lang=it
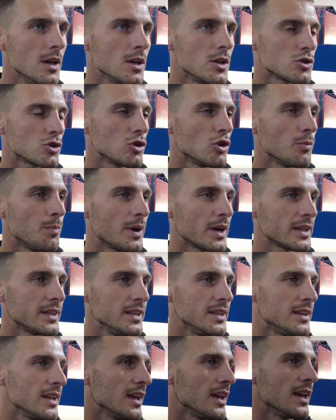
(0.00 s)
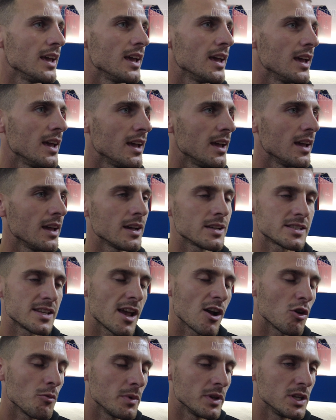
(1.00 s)
sono partite a
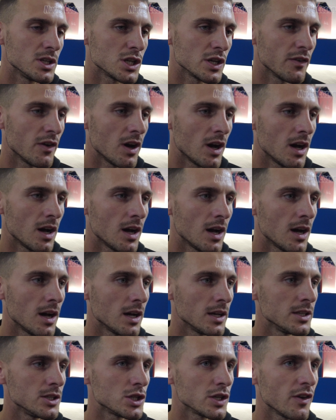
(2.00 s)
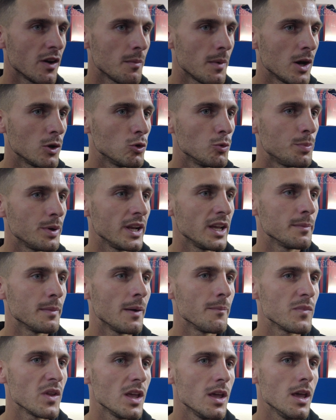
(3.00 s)
sé, come diceva, diceva Manu prima.